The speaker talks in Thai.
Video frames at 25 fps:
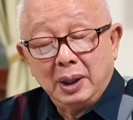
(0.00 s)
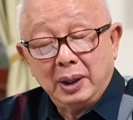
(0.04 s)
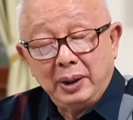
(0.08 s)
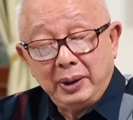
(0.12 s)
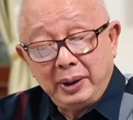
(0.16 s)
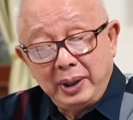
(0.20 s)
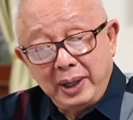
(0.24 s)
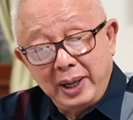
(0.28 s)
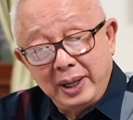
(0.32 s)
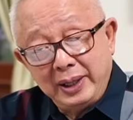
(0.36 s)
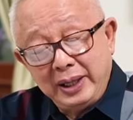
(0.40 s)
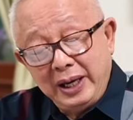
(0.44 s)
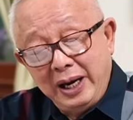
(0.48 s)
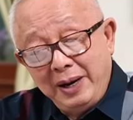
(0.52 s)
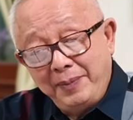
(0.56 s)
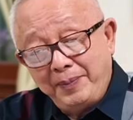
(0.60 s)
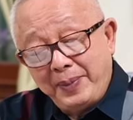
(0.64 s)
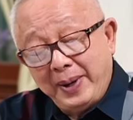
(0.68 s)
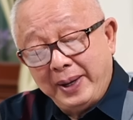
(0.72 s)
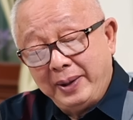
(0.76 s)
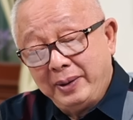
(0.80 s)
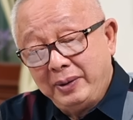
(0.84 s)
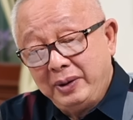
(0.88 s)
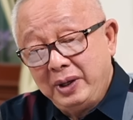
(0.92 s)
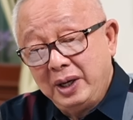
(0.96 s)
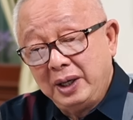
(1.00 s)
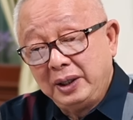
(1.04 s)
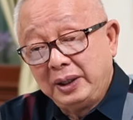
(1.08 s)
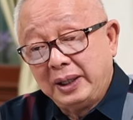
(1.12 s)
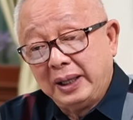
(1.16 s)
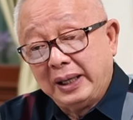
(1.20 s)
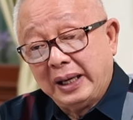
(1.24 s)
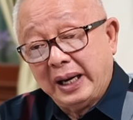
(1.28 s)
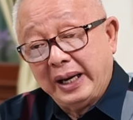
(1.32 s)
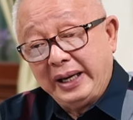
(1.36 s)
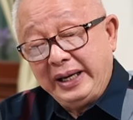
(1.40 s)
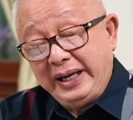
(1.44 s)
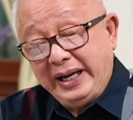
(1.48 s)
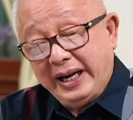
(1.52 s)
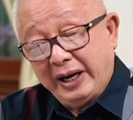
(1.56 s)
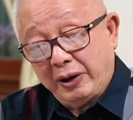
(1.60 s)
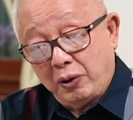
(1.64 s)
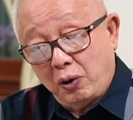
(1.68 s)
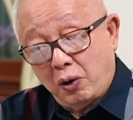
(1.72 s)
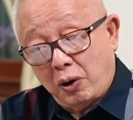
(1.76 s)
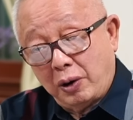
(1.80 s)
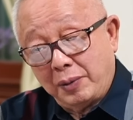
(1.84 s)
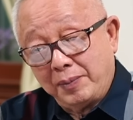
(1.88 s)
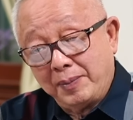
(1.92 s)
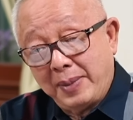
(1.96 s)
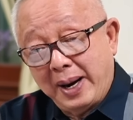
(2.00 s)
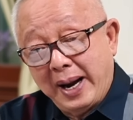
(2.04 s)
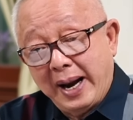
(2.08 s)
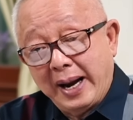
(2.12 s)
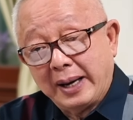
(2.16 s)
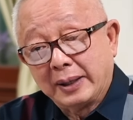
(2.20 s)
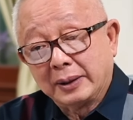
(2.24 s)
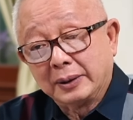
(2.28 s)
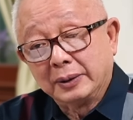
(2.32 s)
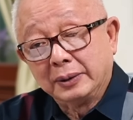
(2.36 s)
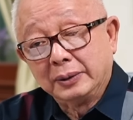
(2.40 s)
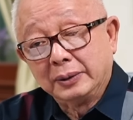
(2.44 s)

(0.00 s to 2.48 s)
เรื่องนี้เป็นเรื่องที่ละเอียดอ่อนมาก